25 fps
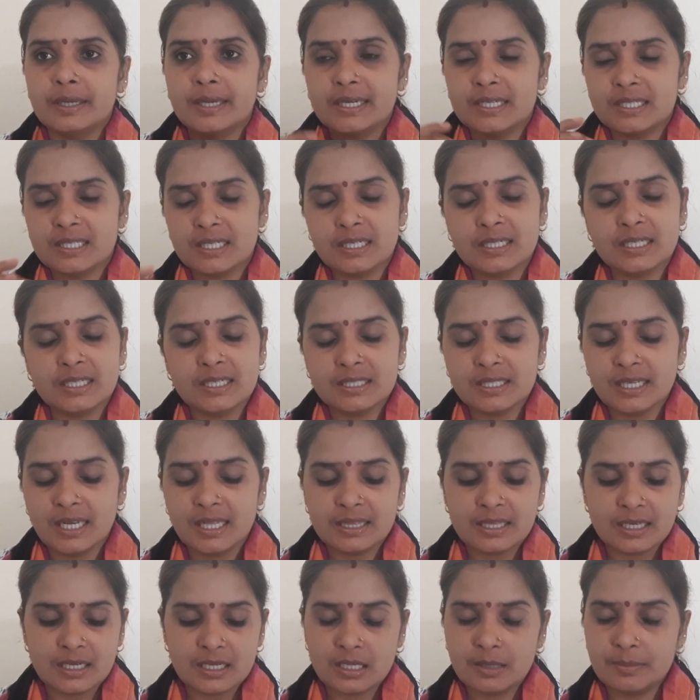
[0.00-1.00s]
एक से डेढ़
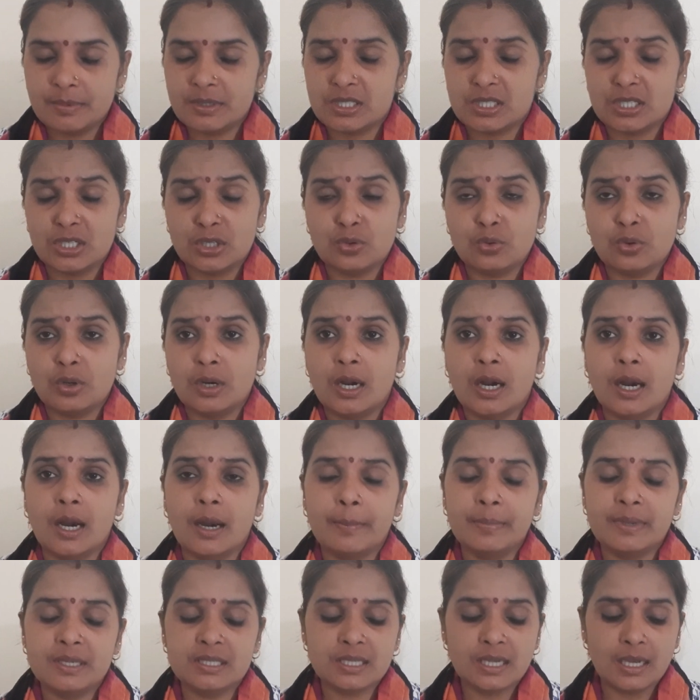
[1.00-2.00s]
साल तक के बच्चे को
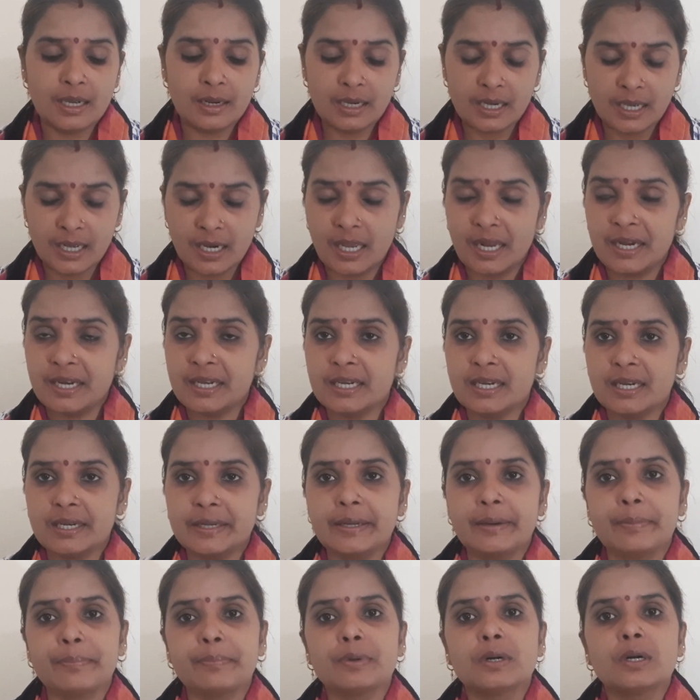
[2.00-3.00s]
हमेशा नहलाने के
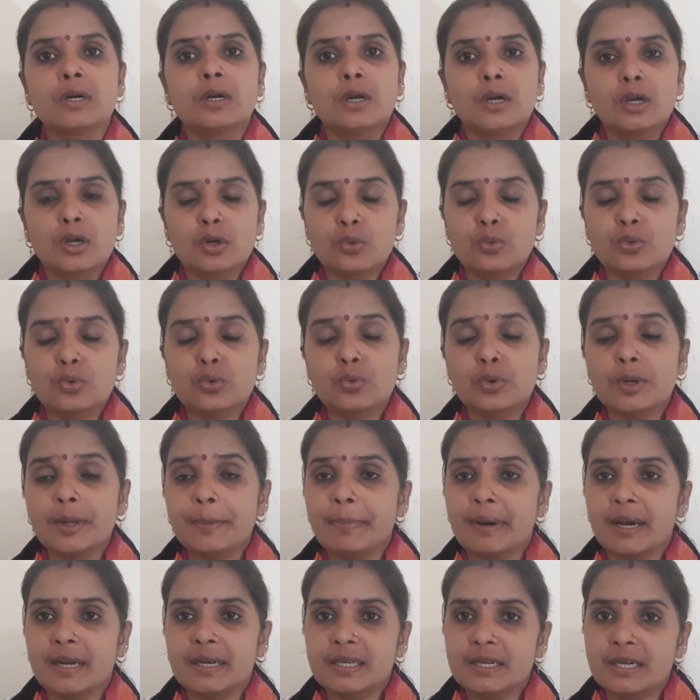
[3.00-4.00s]
लिए आप गुनगुने
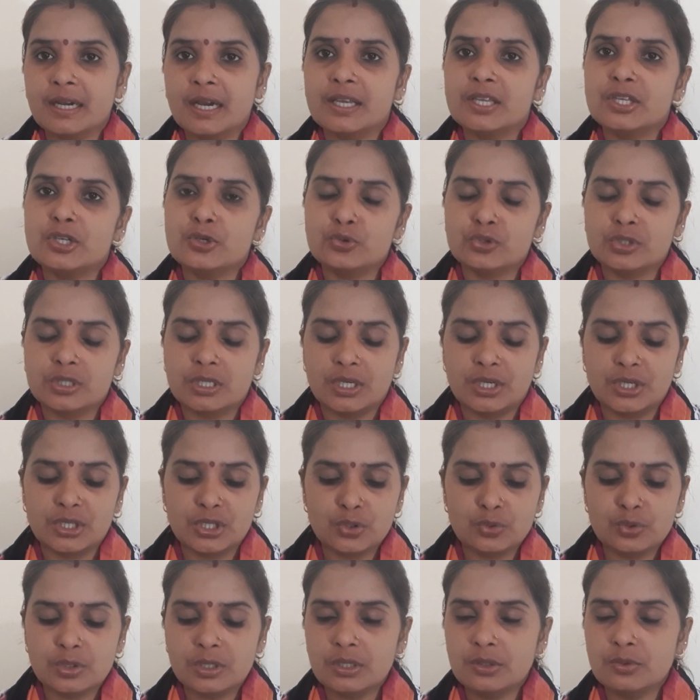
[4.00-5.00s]
पानी का ही यूज करें
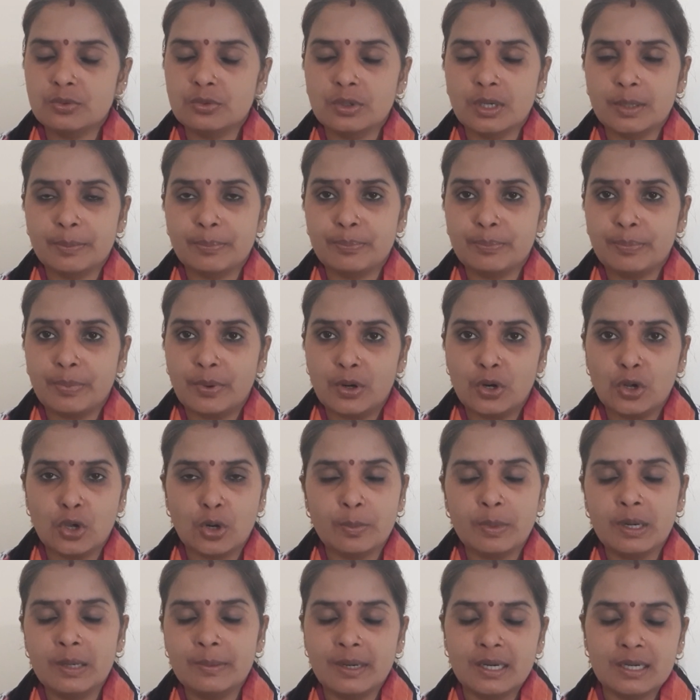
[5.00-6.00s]
क्योंकि
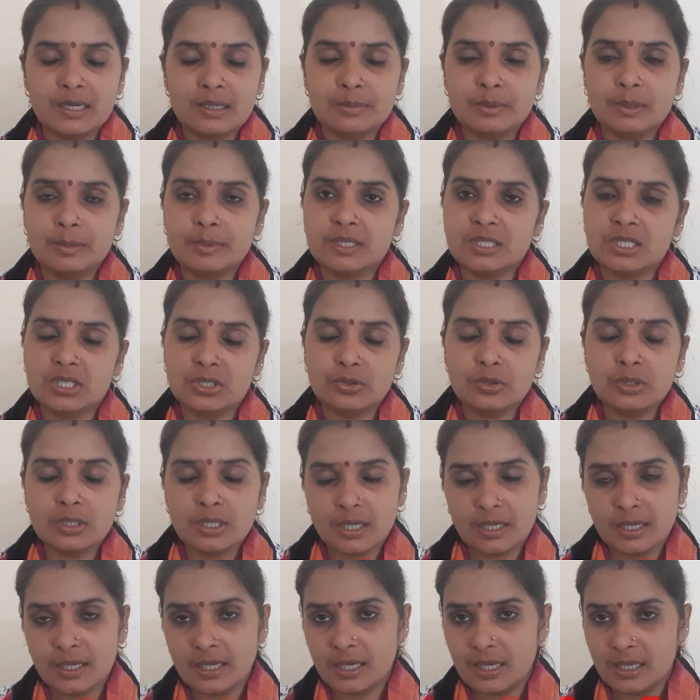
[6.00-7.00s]
नॉर्मल वाटर भी बच्चे को
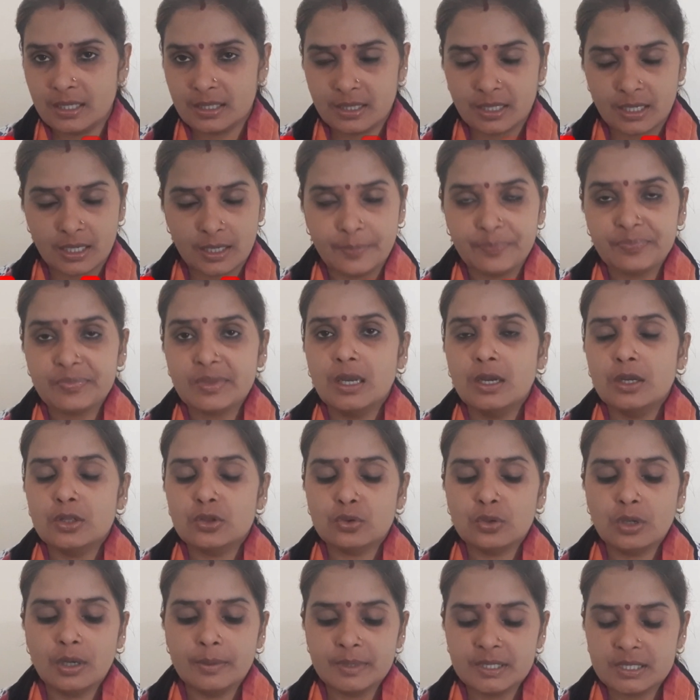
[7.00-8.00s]
ठंडा लगता है
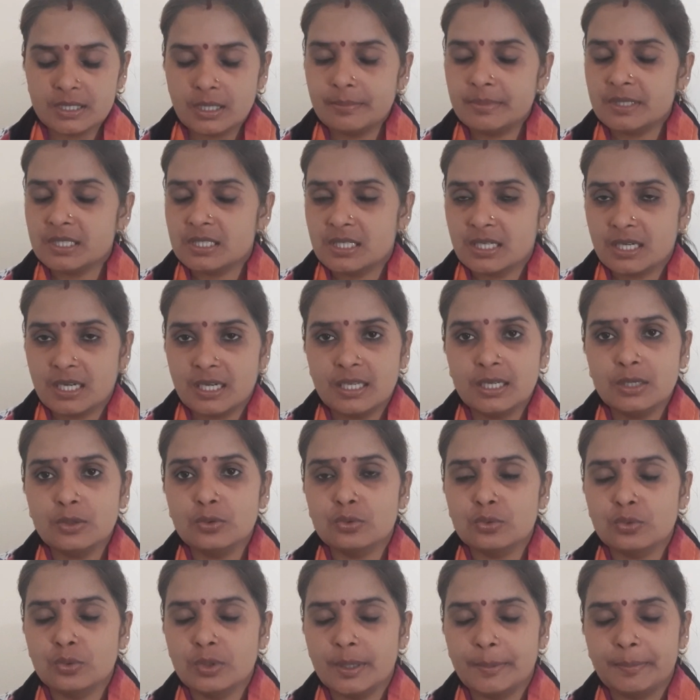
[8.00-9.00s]
तो हमेशा बच्चे के लिए
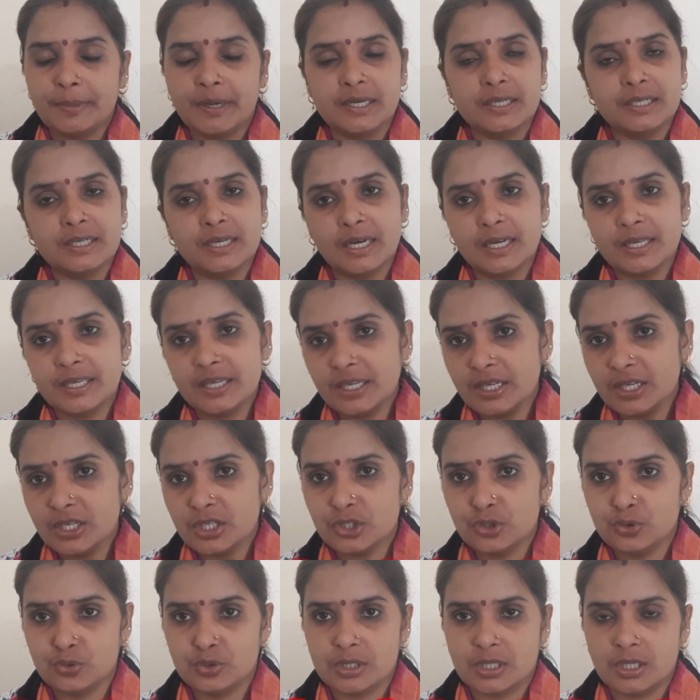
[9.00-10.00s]
गुनगुने पानी का ही
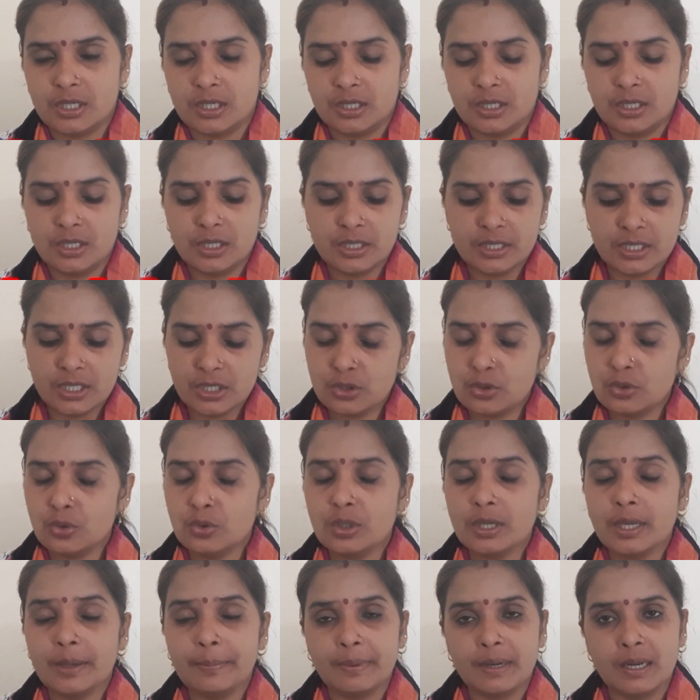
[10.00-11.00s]
यूज करें ये तो
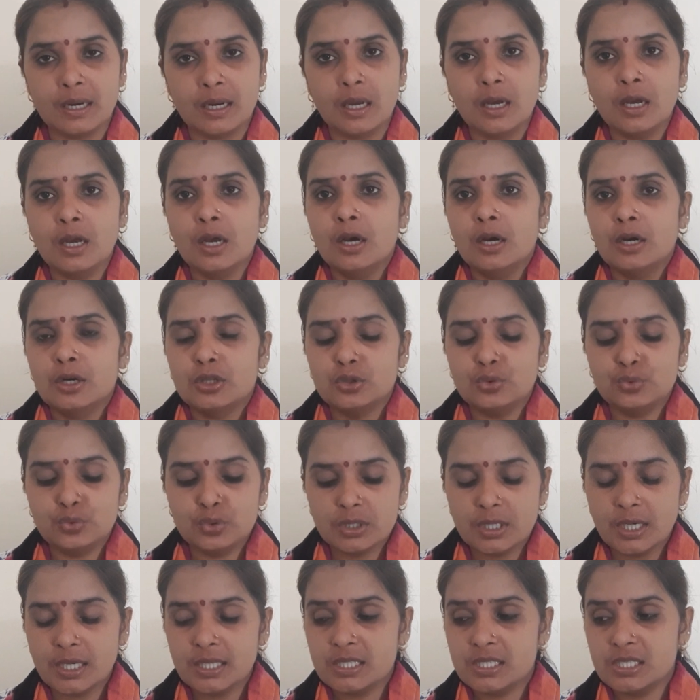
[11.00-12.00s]
हो गया पहला
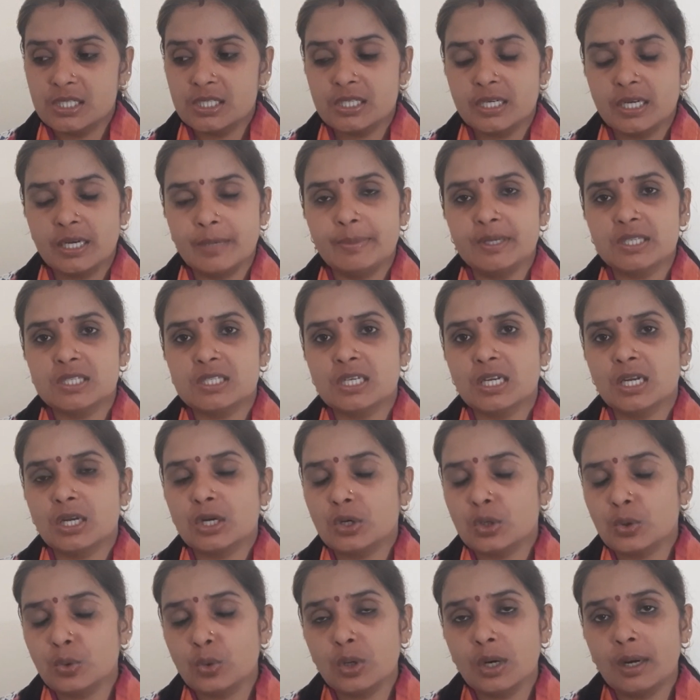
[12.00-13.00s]
दूसरा चीज़ है बच्चे
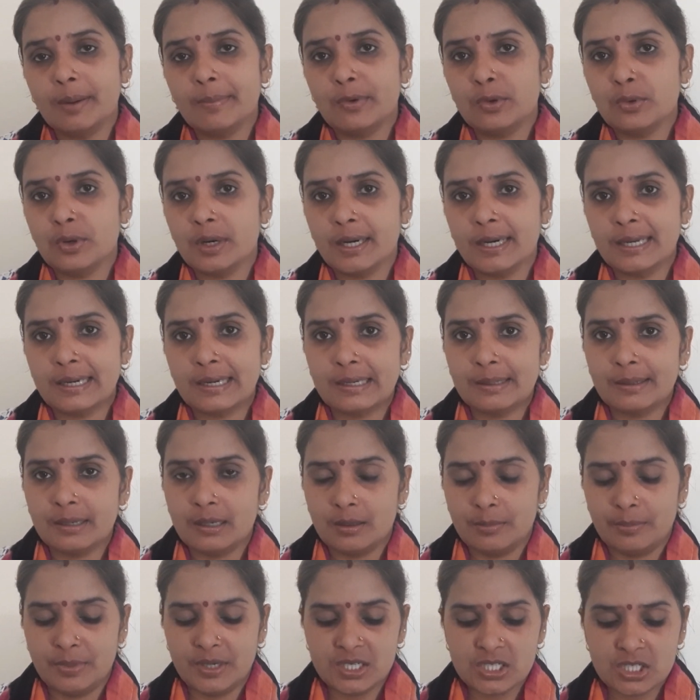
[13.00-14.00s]
को हम लोग अगर
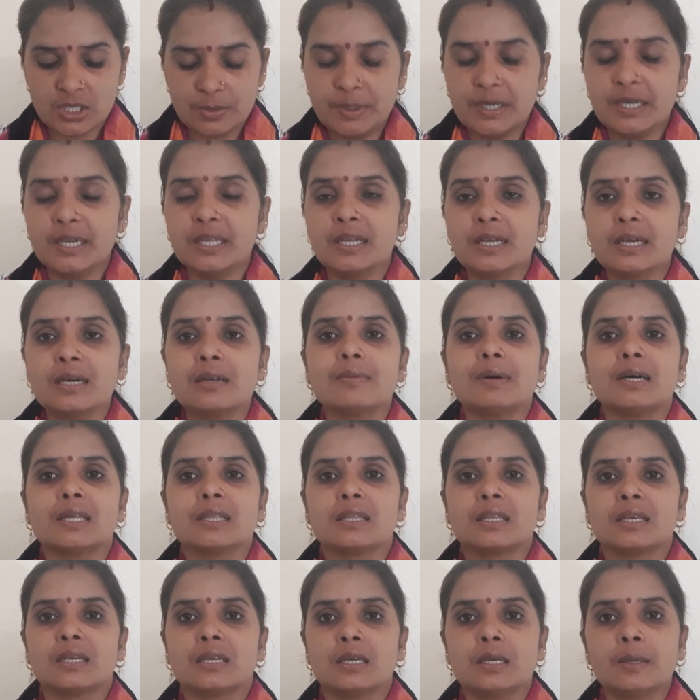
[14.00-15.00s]
ब्रेस्ट फीडिंग
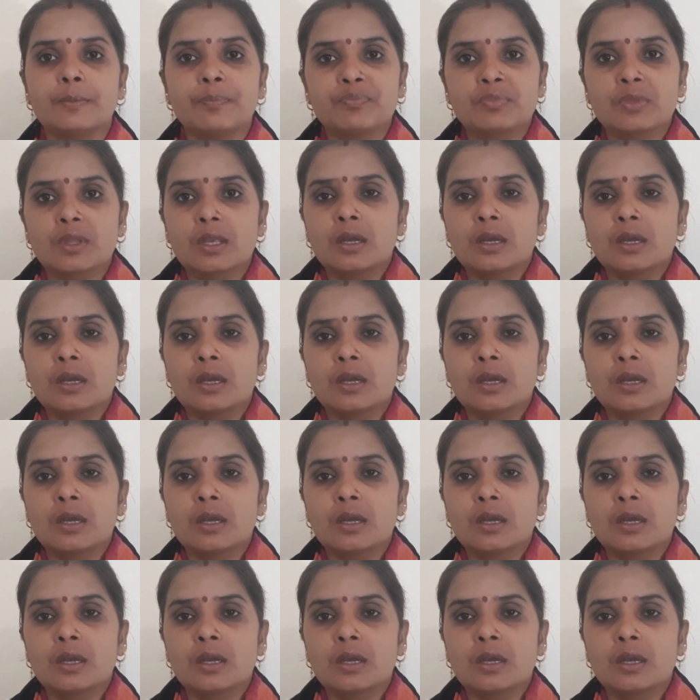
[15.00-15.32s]
करवाते हैं